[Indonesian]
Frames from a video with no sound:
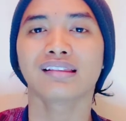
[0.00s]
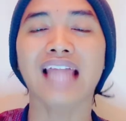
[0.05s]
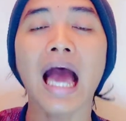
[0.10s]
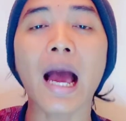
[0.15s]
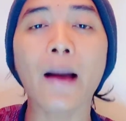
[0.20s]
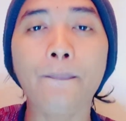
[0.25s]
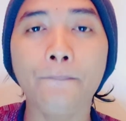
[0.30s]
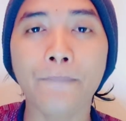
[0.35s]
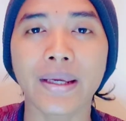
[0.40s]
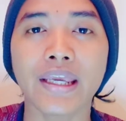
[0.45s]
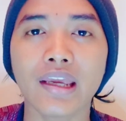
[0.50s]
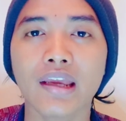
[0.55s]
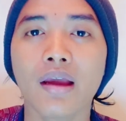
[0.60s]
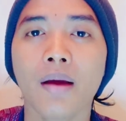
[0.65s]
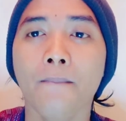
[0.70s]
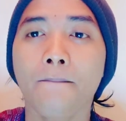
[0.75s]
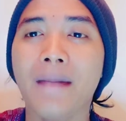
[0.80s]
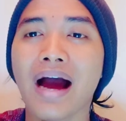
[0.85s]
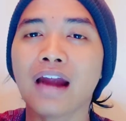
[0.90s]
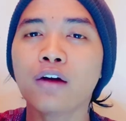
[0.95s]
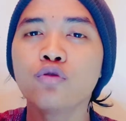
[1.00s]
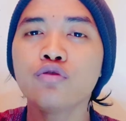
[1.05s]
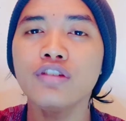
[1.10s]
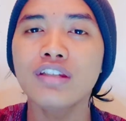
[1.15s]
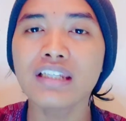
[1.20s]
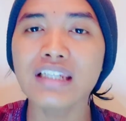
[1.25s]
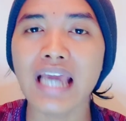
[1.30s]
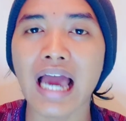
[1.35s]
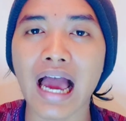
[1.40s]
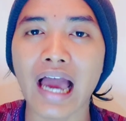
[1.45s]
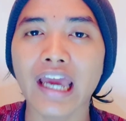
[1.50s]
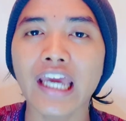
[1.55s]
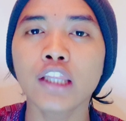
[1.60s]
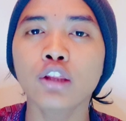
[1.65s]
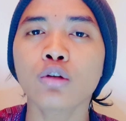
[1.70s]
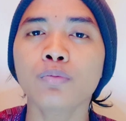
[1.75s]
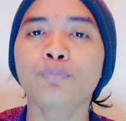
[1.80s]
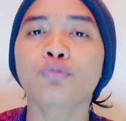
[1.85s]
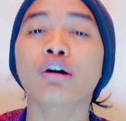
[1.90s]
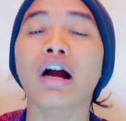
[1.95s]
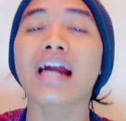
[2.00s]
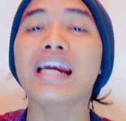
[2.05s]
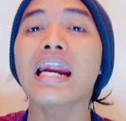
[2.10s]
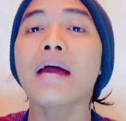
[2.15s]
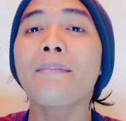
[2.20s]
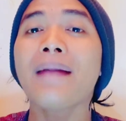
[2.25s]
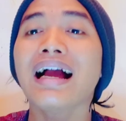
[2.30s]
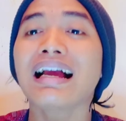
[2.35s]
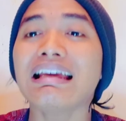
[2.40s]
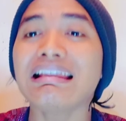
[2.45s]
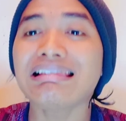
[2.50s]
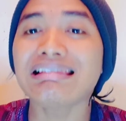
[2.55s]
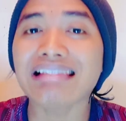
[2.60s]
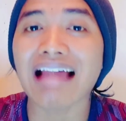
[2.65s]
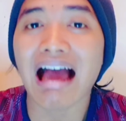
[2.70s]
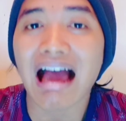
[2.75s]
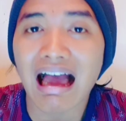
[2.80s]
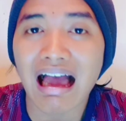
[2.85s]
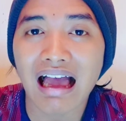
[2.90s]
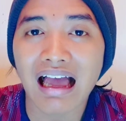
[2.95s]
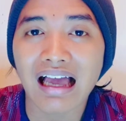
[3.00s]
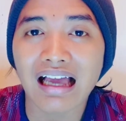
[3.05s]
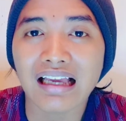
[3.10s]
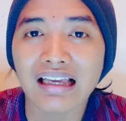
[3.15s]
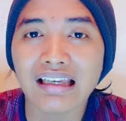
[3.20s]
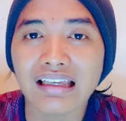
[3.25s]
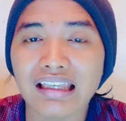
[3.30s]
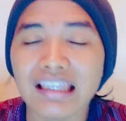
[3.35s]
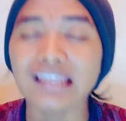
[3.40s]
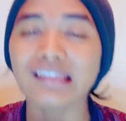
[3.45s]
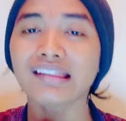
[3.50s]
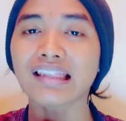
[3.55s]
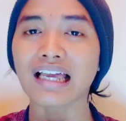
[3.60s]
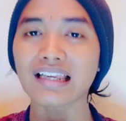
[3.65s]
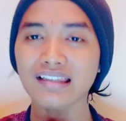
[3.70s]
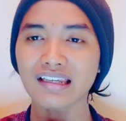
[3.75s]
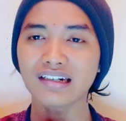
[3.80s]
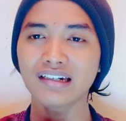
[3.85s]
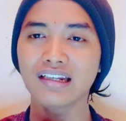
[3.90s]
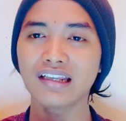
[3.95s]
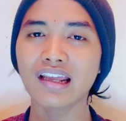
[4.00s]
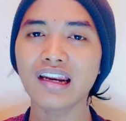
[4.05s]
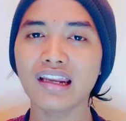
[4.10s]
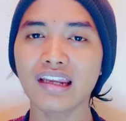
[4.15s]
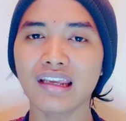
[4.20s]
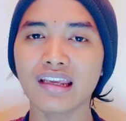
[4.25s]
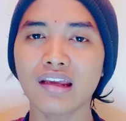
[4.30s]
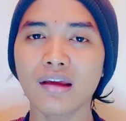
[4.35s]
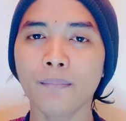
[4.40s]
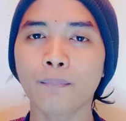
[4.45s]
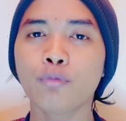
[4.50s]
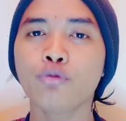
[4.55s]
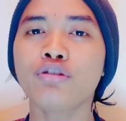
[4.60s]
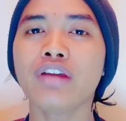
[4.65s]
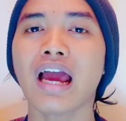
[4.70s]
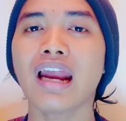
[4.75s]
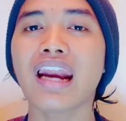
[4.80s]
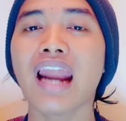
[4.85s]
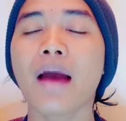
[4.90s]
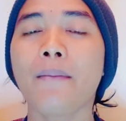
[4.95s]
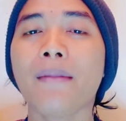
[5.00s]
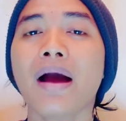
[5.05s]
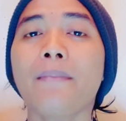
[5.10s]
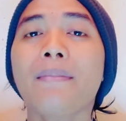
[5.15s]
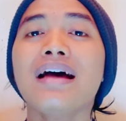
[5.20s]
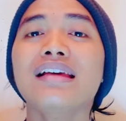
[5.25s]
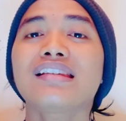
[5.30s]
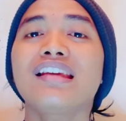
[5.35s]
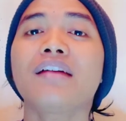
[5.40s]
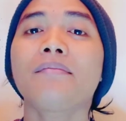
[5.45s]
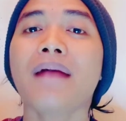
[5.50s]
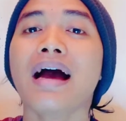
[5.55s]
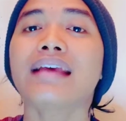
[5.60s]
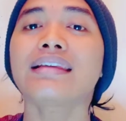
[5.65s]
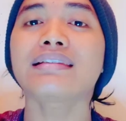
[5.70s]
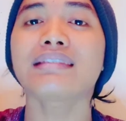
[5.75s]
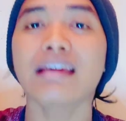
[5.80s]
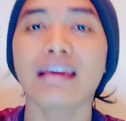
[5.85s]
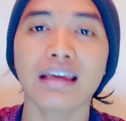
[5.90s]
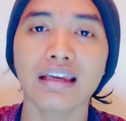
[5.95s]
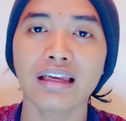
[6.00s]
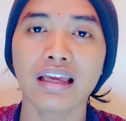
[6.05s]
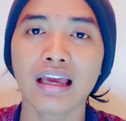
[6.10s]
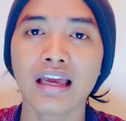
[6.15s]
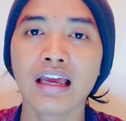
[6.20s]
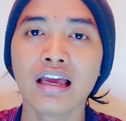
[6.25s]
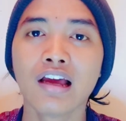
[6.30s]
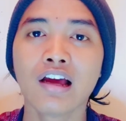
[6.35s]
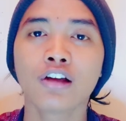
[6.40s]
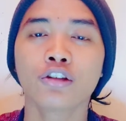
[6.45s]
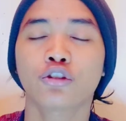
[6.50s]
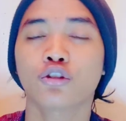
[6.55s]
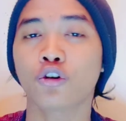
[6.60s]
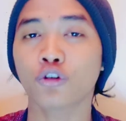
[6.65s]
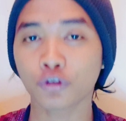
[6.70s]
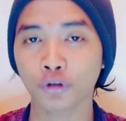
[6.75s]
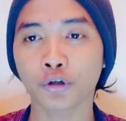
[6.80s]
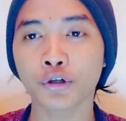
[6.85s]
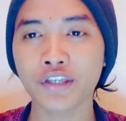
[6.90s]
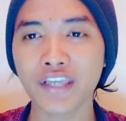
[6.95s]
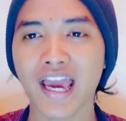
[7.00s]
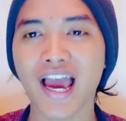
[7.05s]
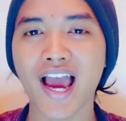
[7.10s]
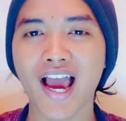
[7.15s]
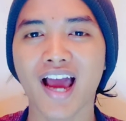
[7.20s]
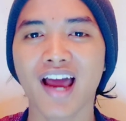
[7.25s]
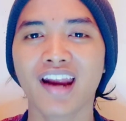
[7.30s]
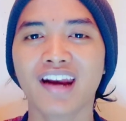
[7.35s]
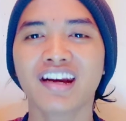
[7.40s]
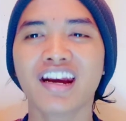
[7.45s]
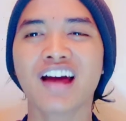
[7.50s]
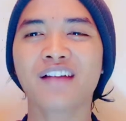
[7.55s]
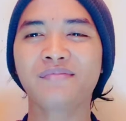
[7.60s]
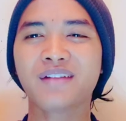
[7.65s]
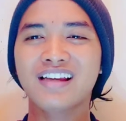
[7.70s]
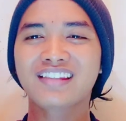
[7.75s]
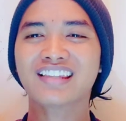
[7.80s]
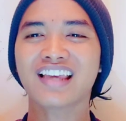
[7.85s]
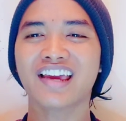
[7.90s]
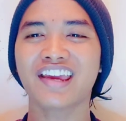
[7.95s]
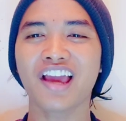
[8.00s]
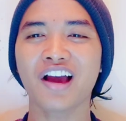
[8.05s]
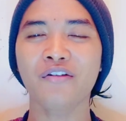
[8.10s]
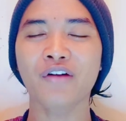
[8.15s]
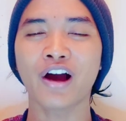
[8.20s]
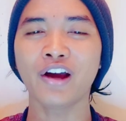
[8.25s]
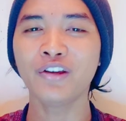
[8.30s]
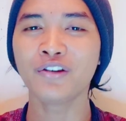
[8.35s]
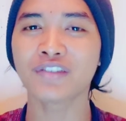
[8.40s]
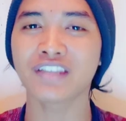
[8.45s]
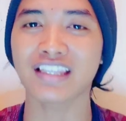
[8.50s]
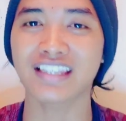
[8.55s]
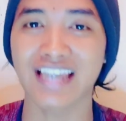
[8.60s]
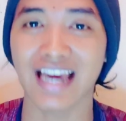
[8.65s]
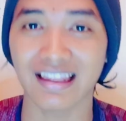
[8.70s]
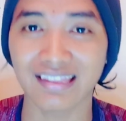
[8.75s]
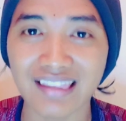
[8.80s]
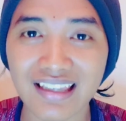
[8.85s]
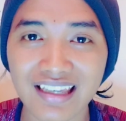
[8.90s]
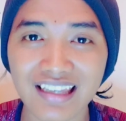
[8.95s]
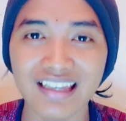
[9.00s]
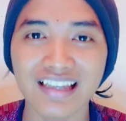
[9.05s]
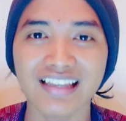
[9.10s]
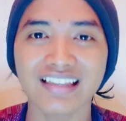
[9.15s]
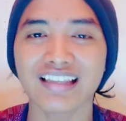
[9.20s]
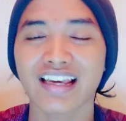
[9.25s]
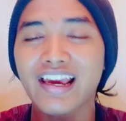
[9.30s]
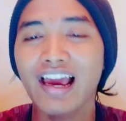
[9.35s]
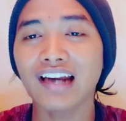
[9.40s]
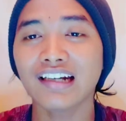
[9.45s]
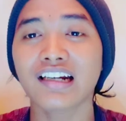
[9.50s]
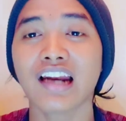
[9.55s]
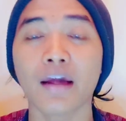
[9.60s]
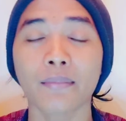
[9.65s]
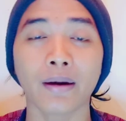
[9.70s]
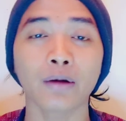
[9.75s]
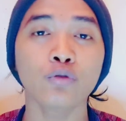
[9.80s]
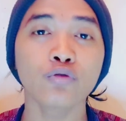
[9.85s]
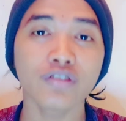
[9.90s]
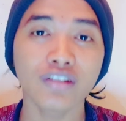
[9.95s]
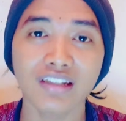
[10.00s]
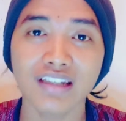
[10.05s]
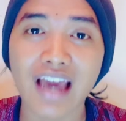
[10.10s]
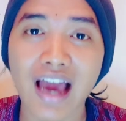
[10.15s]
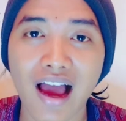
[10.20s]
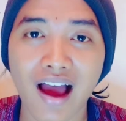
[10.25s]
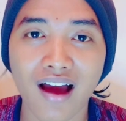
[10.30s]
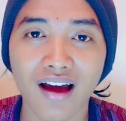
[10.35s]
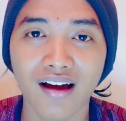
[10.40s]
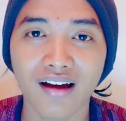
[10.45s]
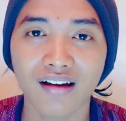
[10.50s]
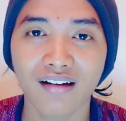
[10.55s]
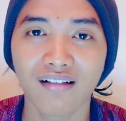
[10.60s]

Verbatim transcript: Tapi manusia itu bukan nama kita. Kita sendiri punya nama masing-masing. Contohnya, nama saya Wahyu Sejati, saya adalah manusia